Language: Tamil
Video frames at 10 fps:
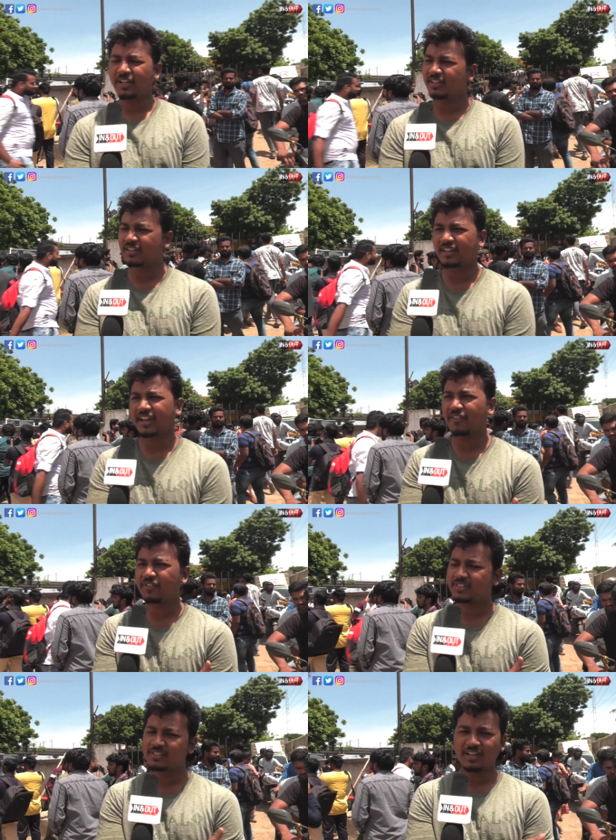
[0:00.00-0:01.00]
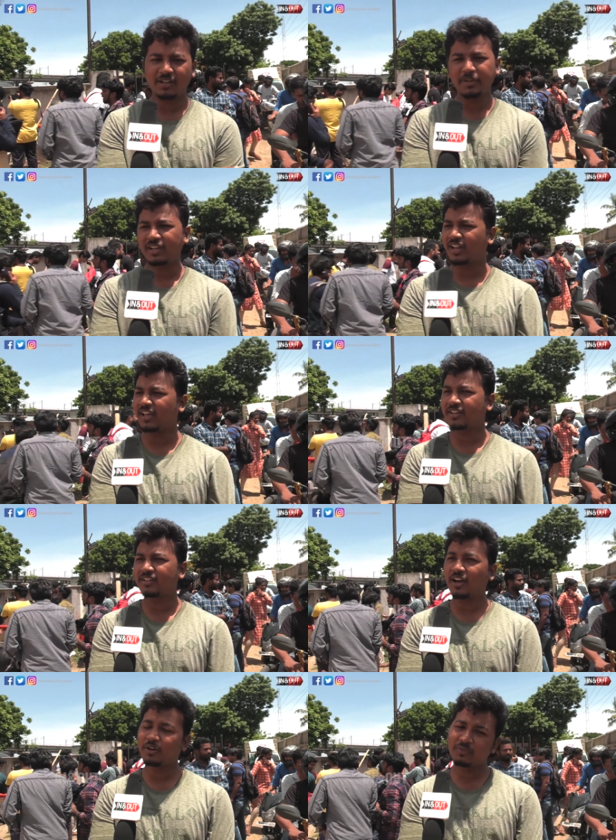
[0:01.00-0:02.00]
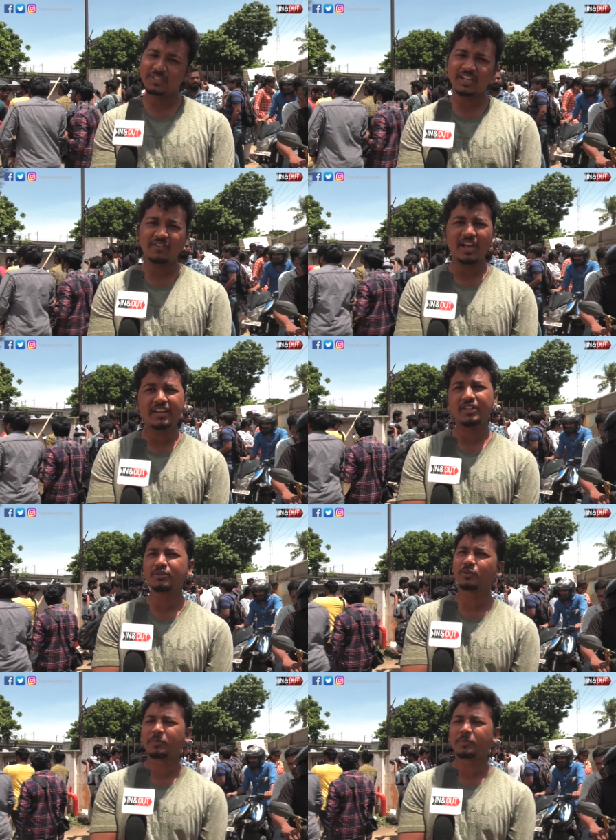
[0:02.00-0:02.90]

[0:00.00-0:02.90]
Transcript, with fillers: அந்த சீன்ஸ் எல்லாமே நல்லா இருக்கு அருண் விஜயோட ஆக்டிங்கும்